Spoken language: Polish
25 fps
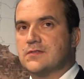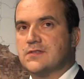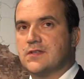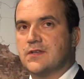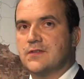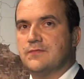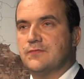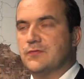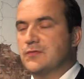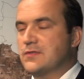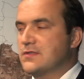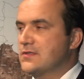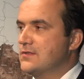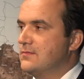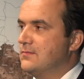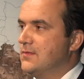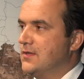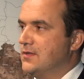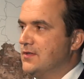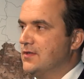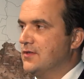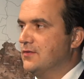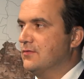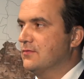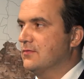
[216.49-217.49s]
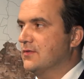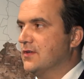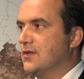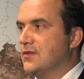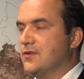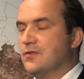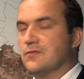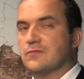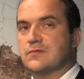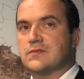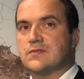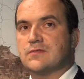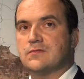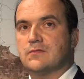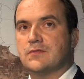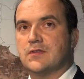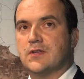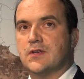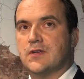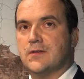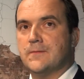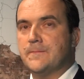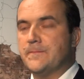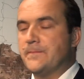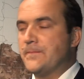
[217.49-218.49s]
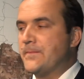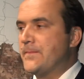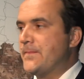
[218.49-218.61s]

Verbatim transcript: z tej funkcji mnie nikt tutaj nie usunie. E,